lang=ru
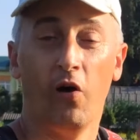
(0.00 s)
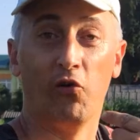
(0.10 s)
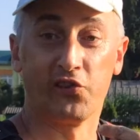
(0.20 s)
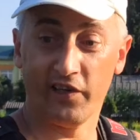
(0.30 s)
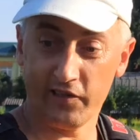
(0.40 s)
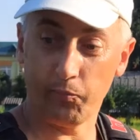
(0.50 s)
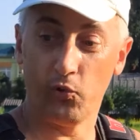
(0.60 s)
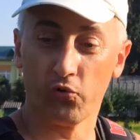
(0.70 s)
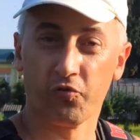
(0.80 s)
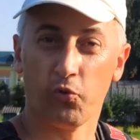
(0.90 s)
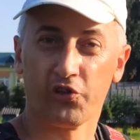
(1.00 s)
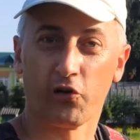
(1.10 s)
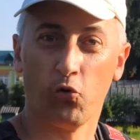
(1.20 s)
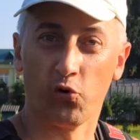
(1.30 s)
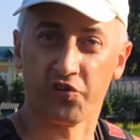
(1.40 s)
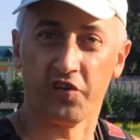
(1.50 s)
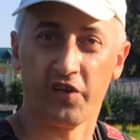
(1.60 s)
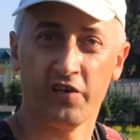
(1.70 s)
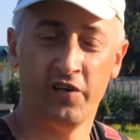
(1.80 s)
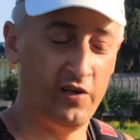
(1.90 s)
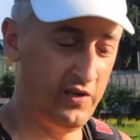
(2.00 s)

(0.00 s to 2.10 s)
Вот это плюс мотокосных,